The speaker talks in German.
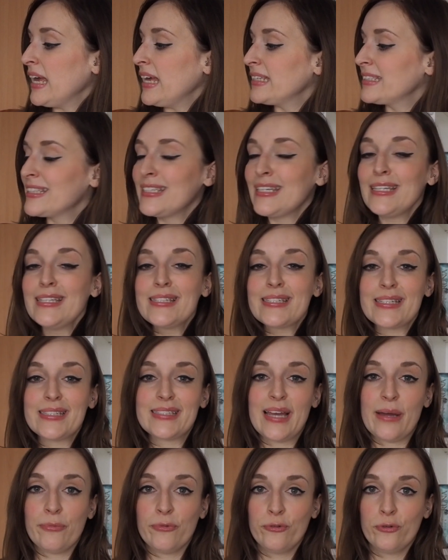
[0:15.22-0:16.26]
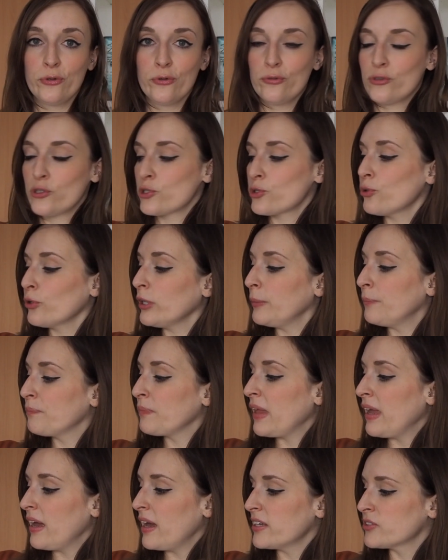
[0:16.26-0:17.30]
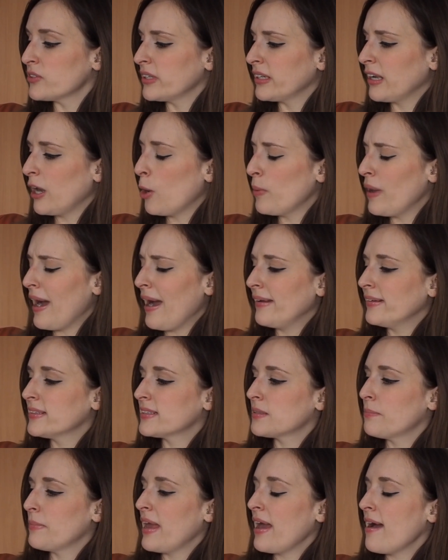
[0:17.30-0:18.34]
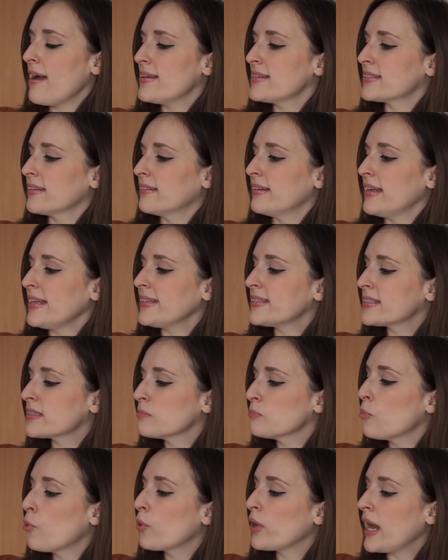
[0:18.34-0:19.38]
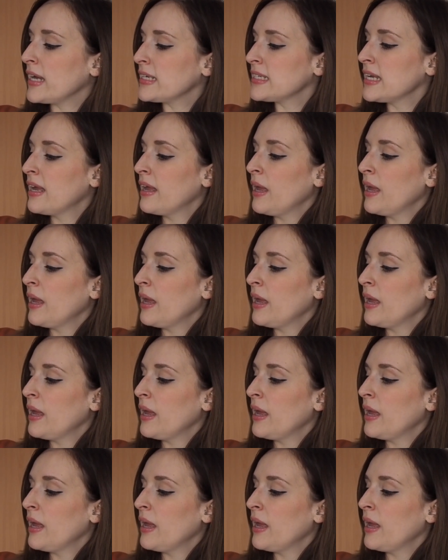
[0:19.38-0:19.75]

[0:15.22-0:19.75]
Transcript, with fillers: Es sind insgesamt fünf Stück, also ich glaube eines mehr als den letzten Monat.